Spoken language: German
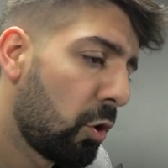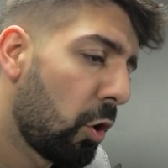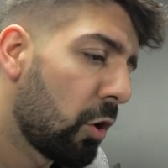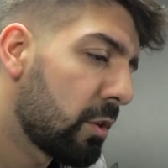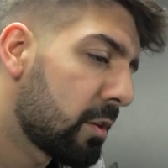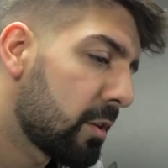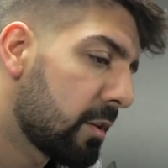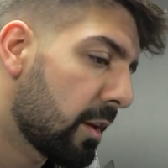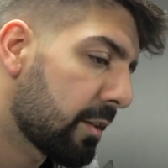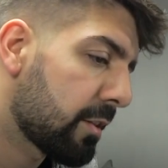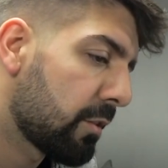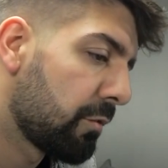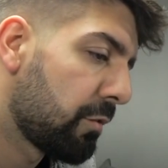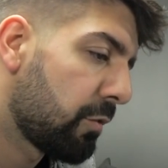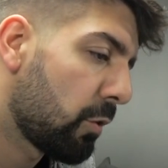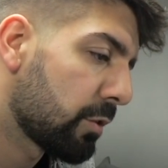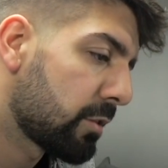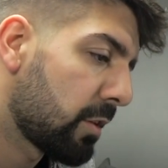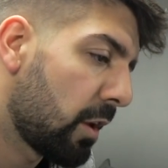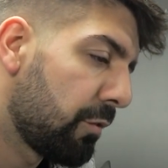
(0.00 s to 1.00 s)
könnte das ein
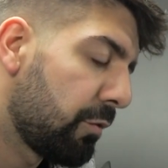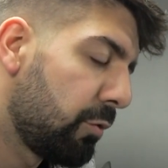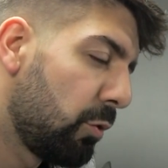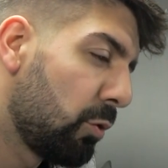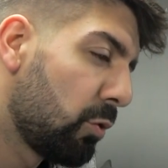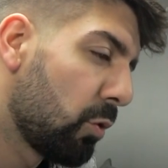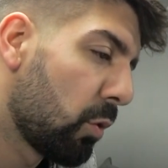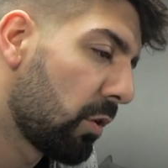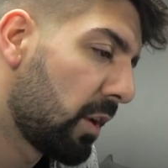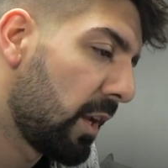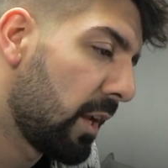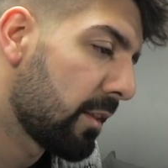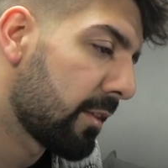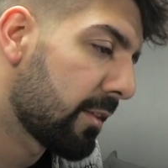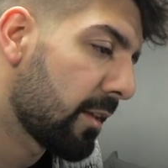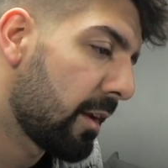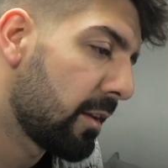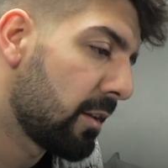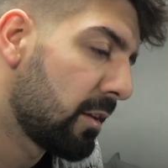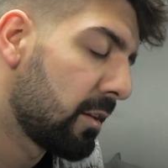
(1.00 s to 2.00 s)
Vorteil für Hydrogen
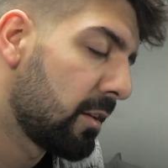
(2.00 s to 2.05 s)
sein,